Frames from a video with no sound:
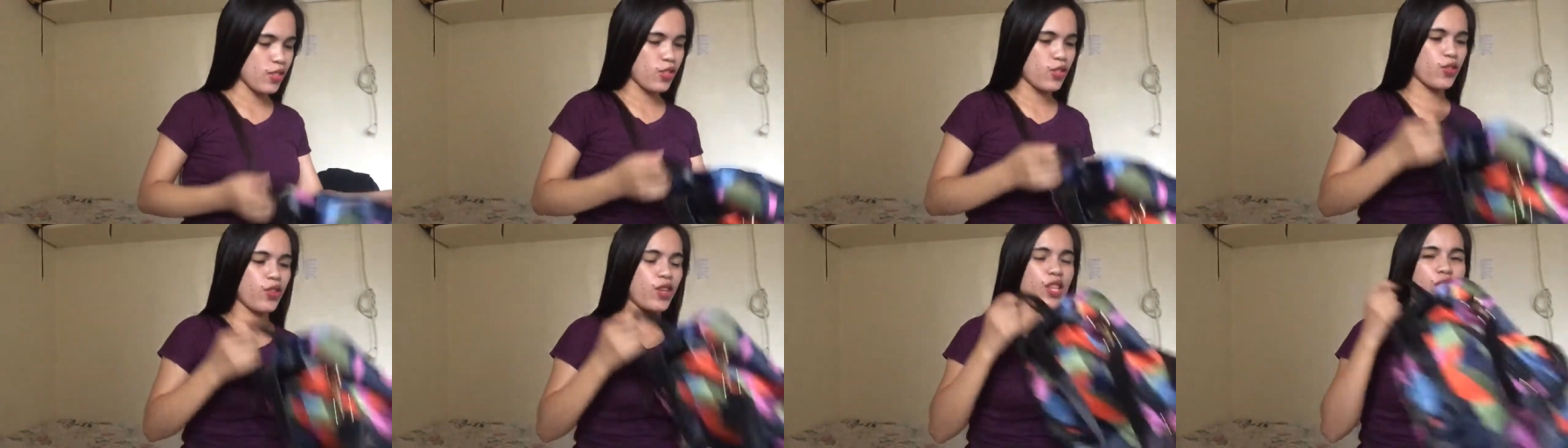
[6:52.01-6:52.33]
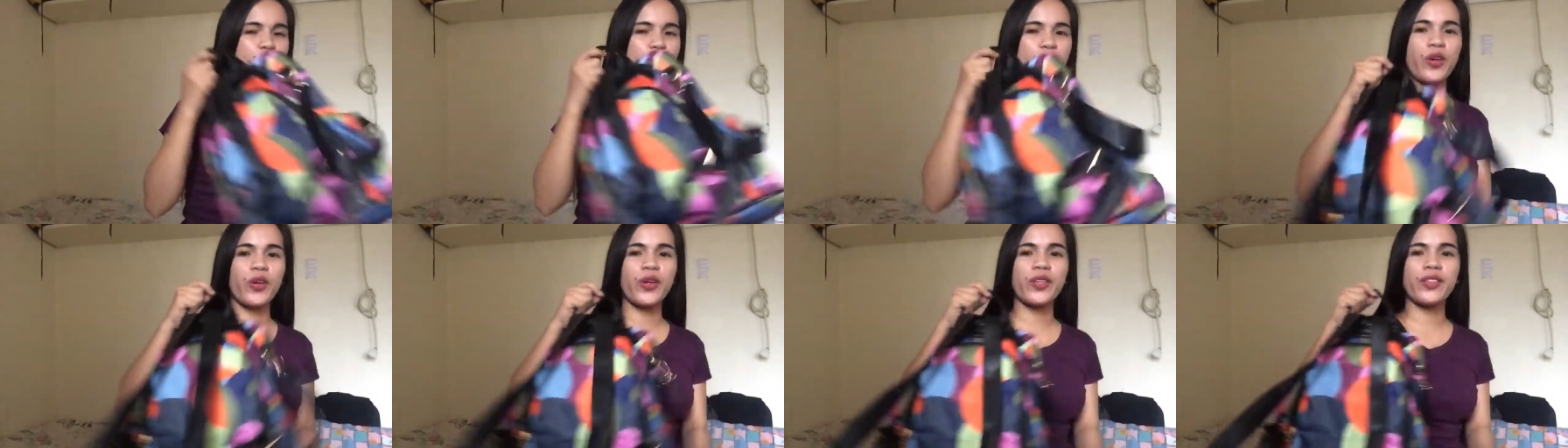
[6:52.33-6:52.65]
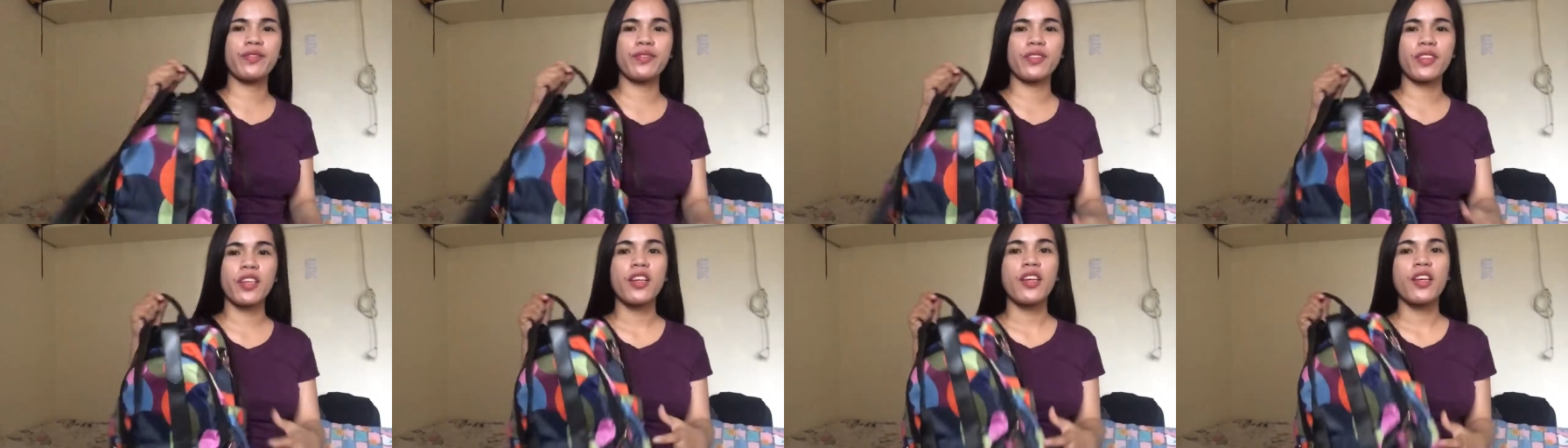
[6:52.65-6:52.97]
So,
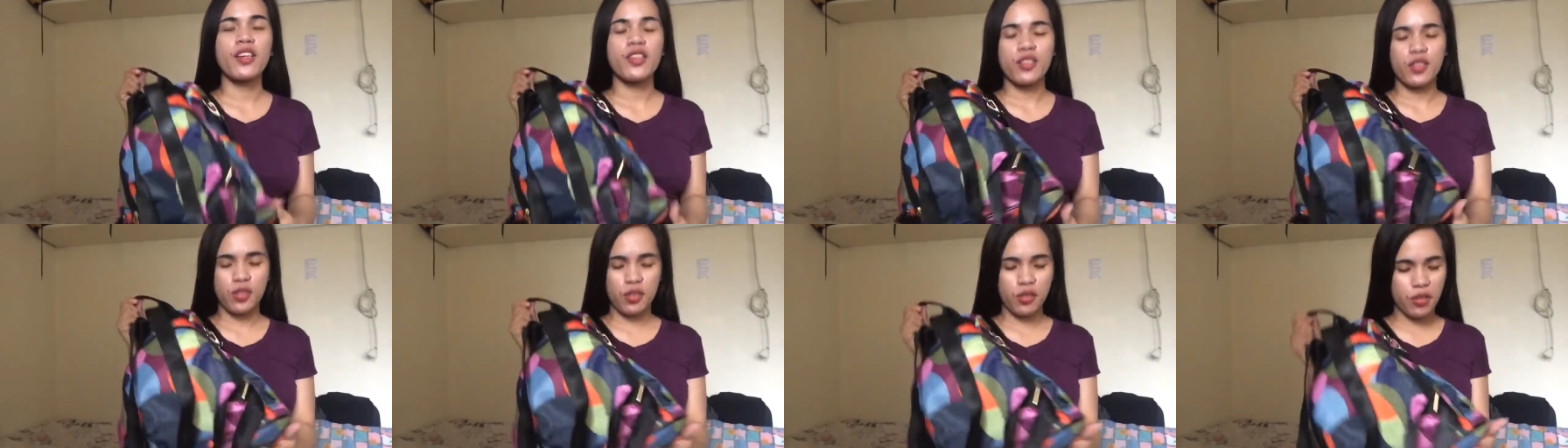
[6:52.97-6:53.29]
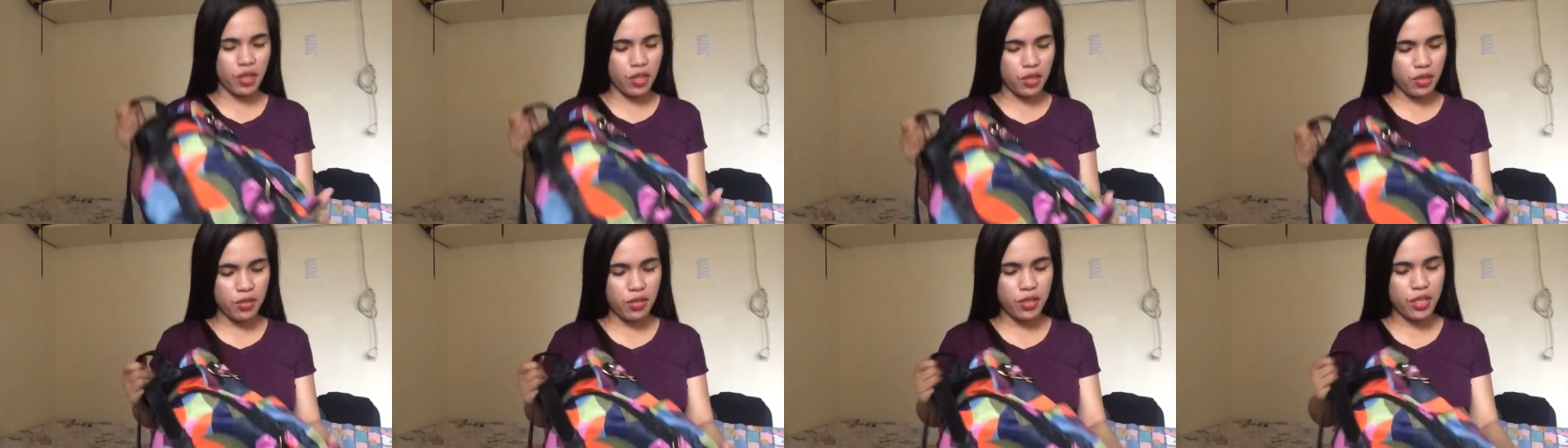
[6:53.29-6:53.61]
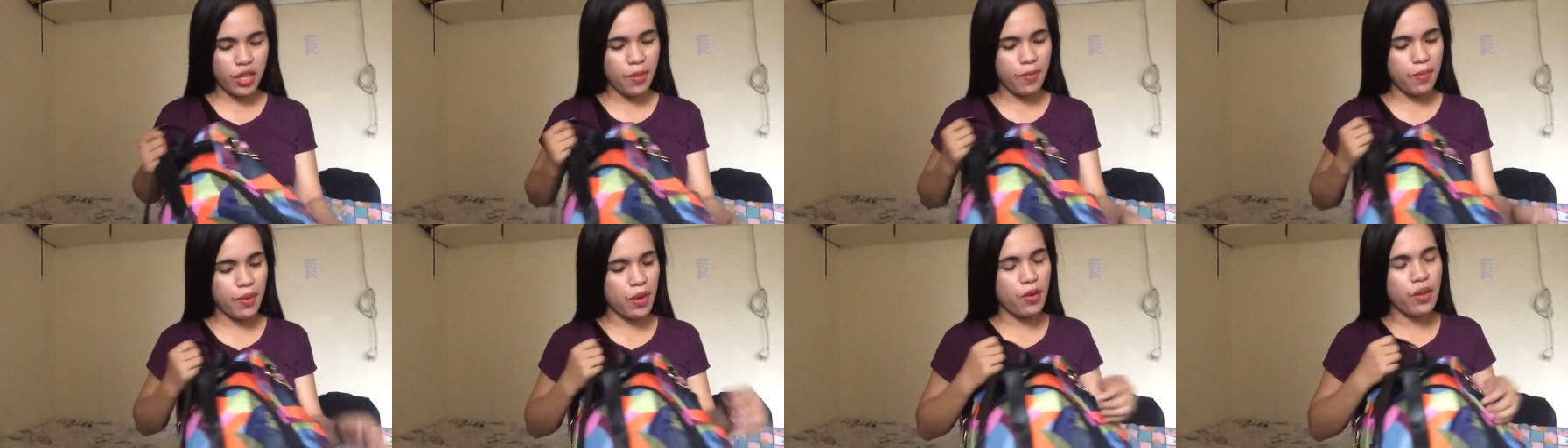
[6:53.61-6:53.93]
ito, sorry to
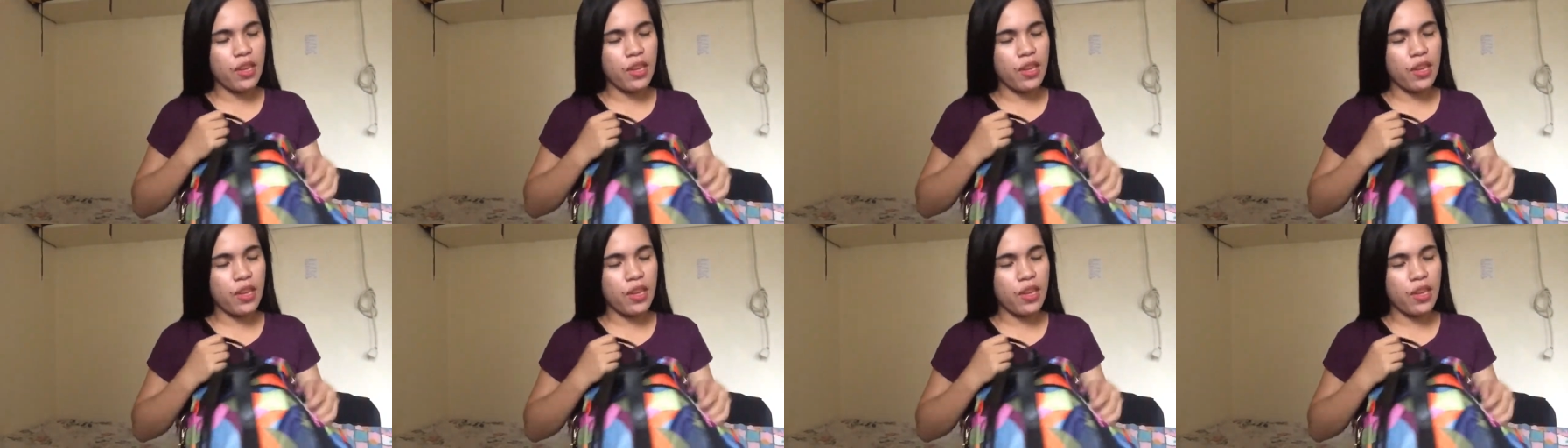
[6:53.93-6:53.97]
say,